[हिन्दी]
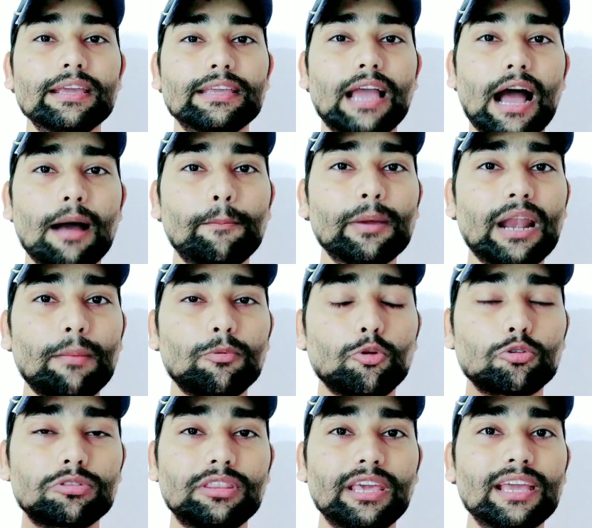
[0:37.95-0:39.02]
यहाँ पर आप
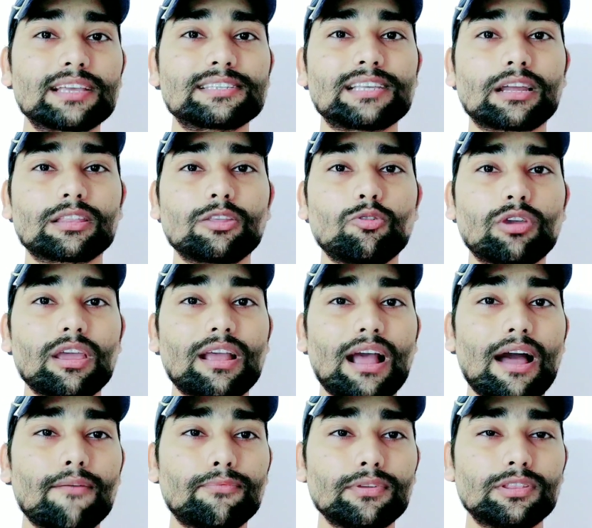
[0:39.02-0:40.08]
लोग देख सकते हो कि
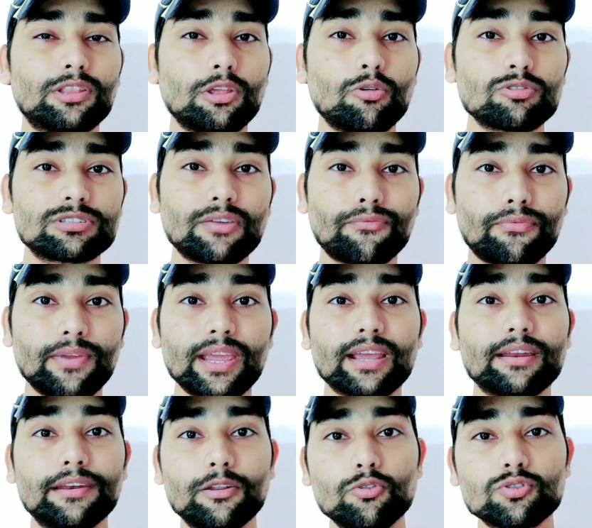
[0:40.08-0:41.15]
काफ़ी दिनों से
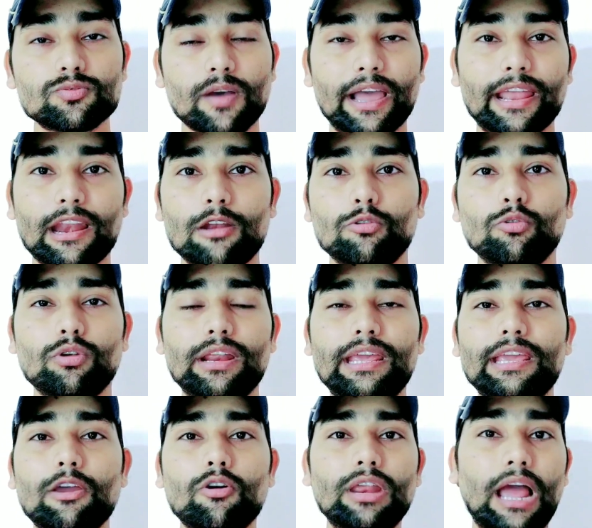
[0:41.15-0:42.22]
फेक न्यूज़ वायरल हो
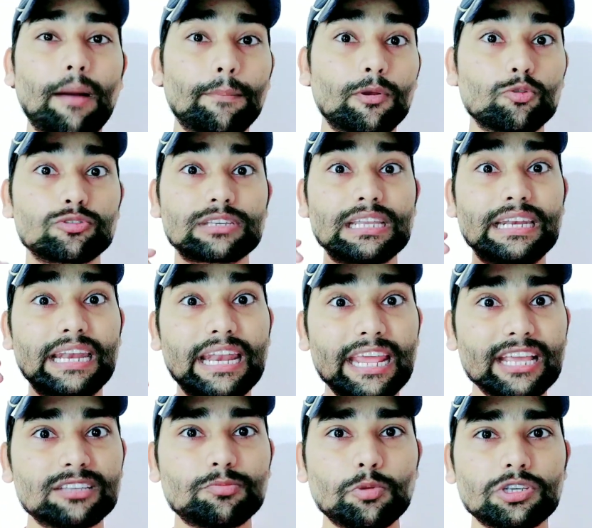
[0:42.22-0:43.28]
रही है और यहाँ पर उसकी
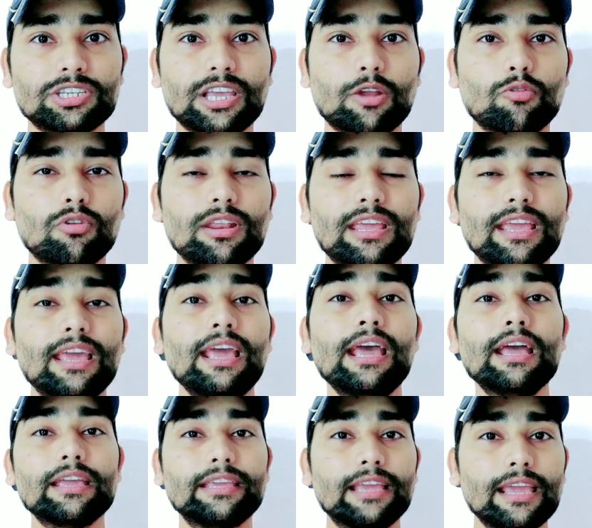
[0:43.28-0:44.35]
लिंक्स भी शेयर हो रही है
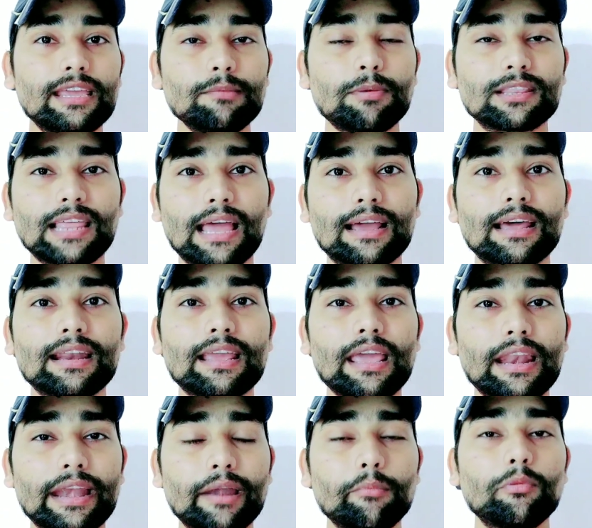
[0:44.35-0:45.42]
यही बता
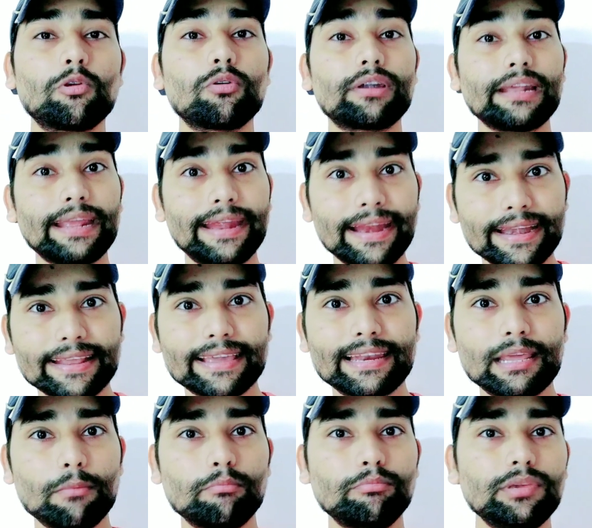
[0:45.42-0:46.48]
करके रेडमी नोट एट के
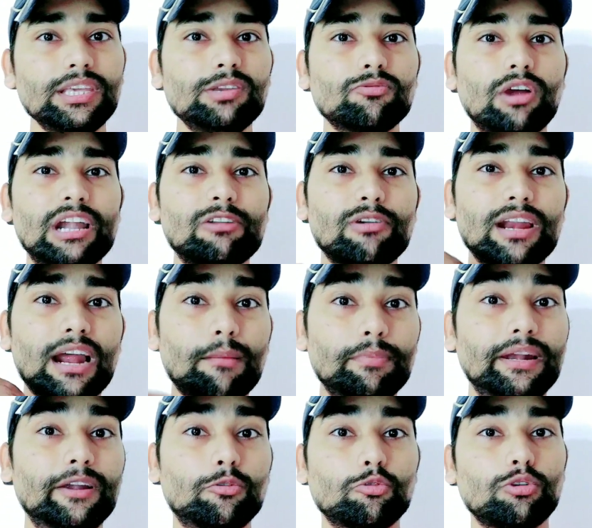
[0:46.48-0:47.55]
लिए मी यू आई का
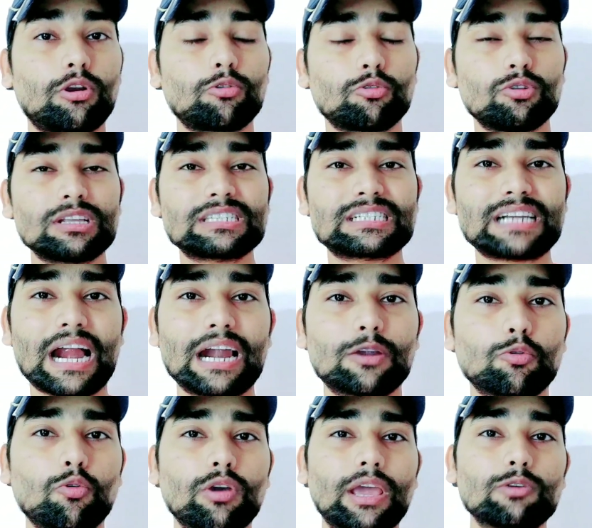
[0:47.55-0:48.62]
अपडेट रोल आउट होना
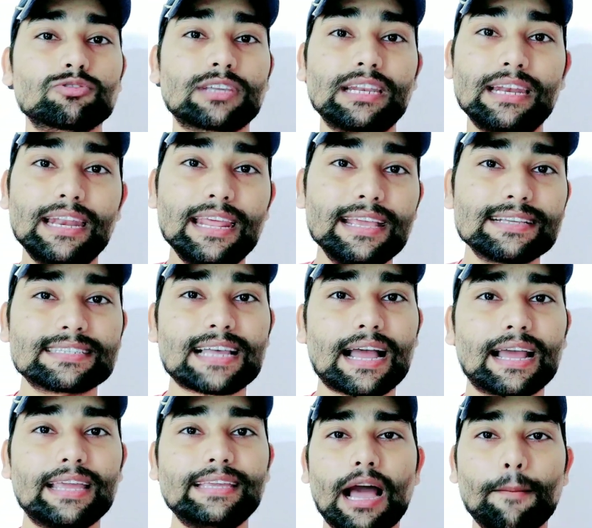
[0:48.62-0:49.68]
स्टार्ट हो गया उसकी लिंक्स
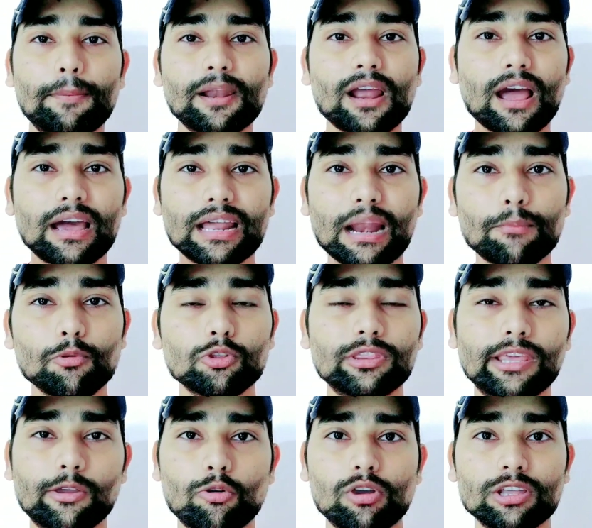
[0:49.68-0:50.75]
आ गई है पर अगर आप लोग
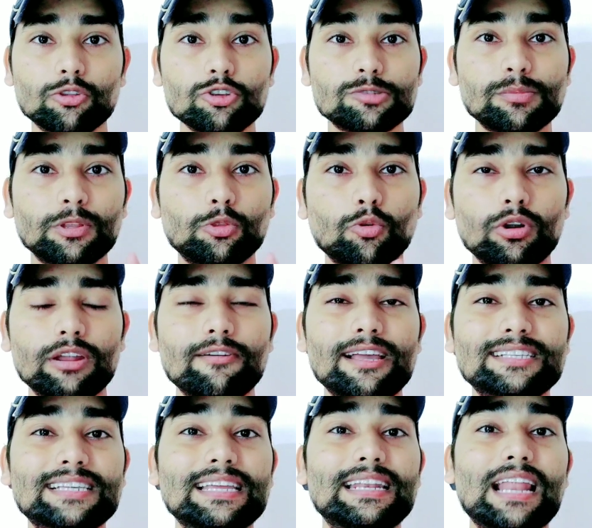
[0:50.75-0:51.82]
देखोगे तो इसमें दो
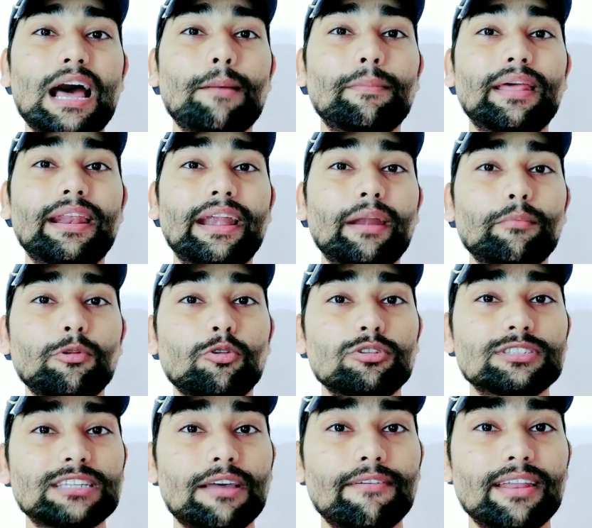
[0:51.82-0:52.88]
डिवाइस के नाम है रेडमी
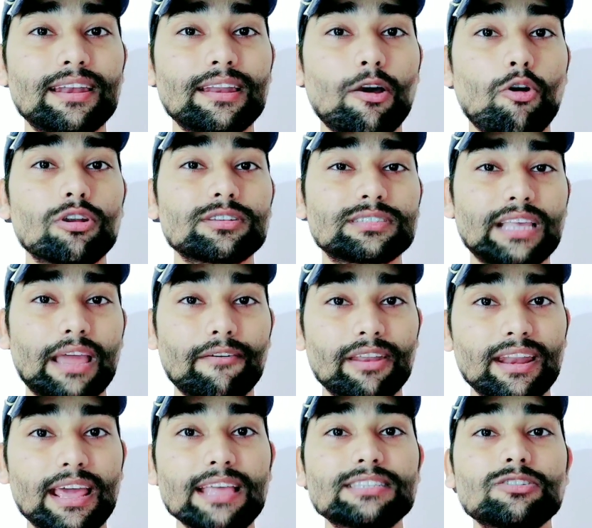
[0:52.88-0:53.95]
नोट सेवन और
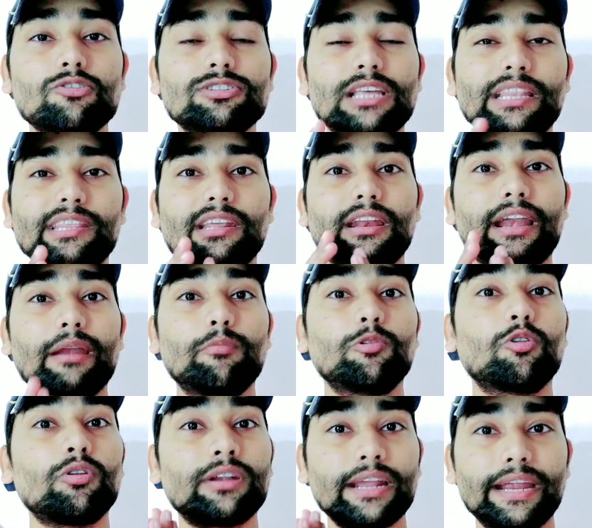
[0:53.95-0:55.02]
सेवन और साथ ही
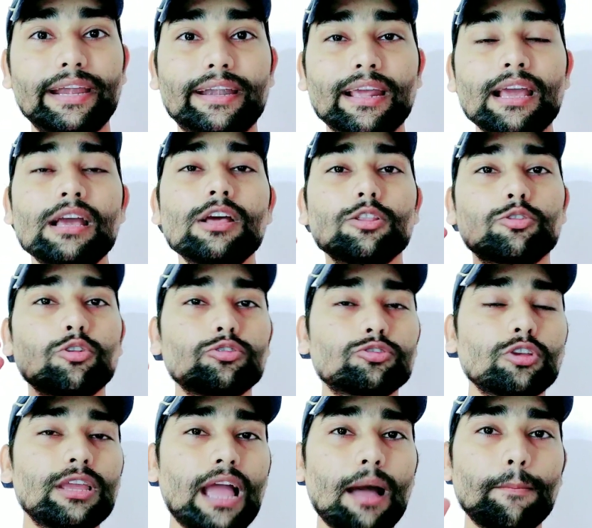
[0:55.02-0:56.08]
रेडमी नोट एट
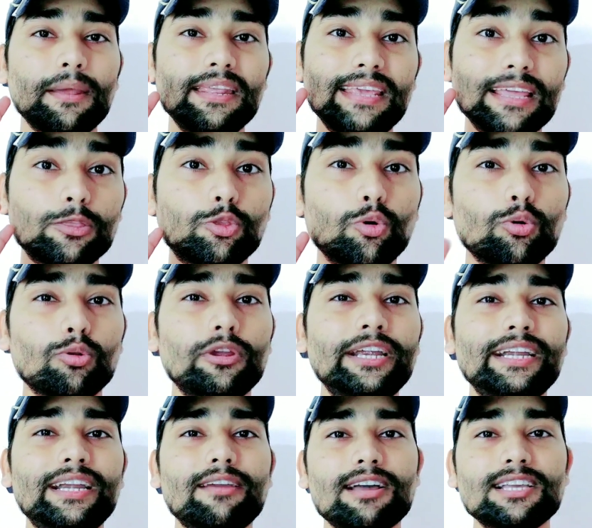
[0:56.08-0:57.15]
दोस्तों यहाँ पर ये दोनों
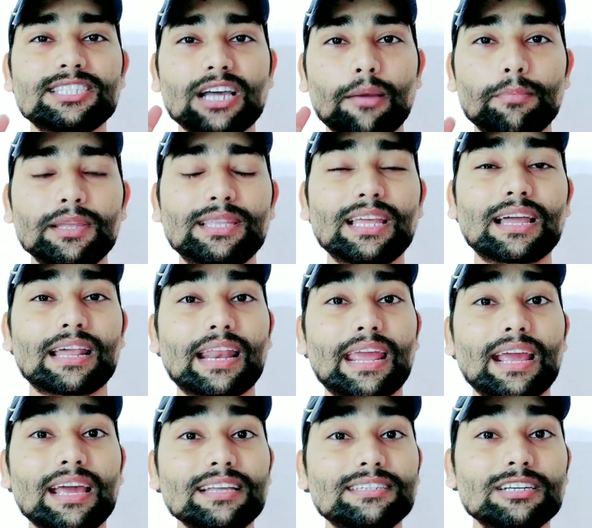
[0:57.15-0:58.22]
ही डिवाइस अभी तक
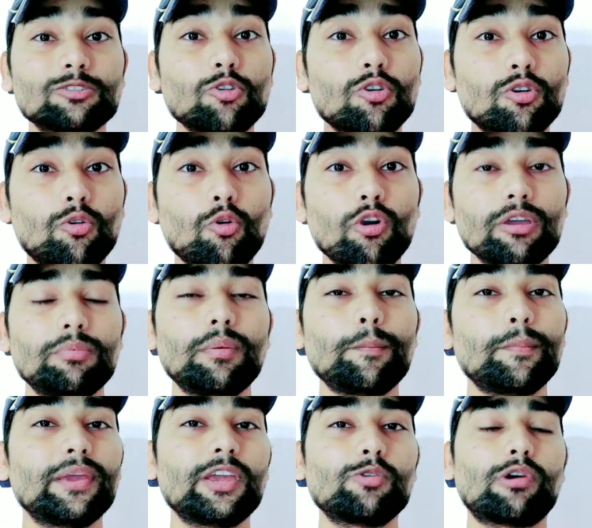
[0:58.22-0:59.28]
रह गए जिनको कोई भी
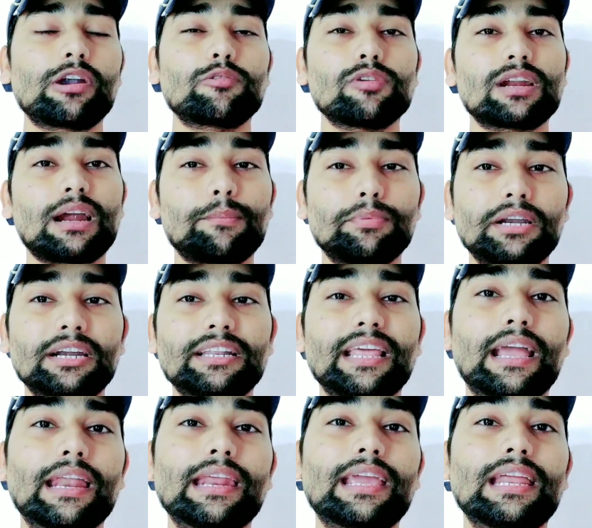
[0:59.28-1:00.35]
मी यू का अपडेट
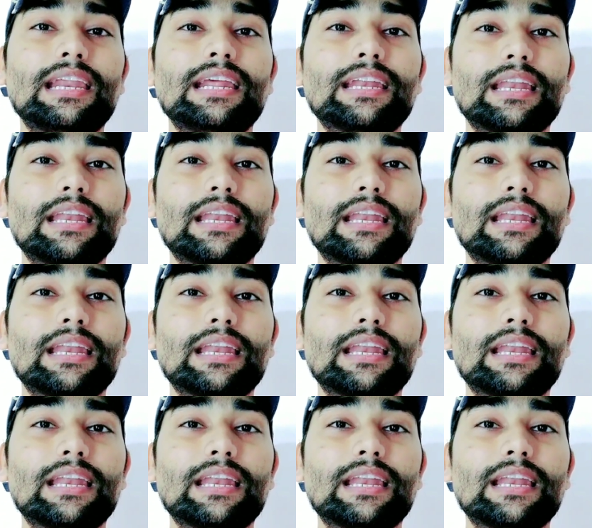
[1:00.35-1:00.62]
अपडेट देखने के लिए